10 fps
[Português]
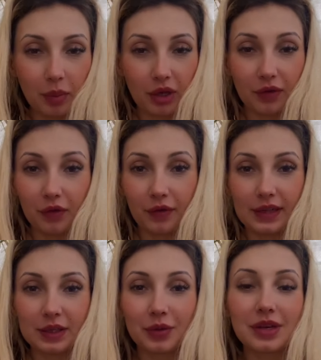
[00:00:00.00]
Porque fui
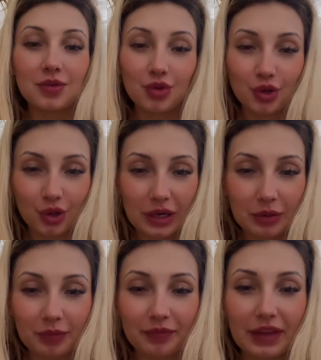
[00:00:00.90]
fazer um
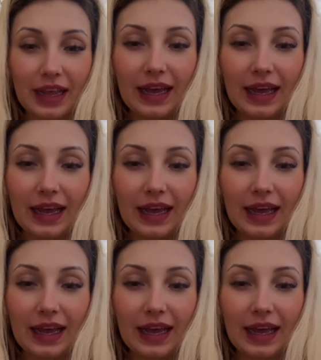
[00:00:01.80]
lanchinho.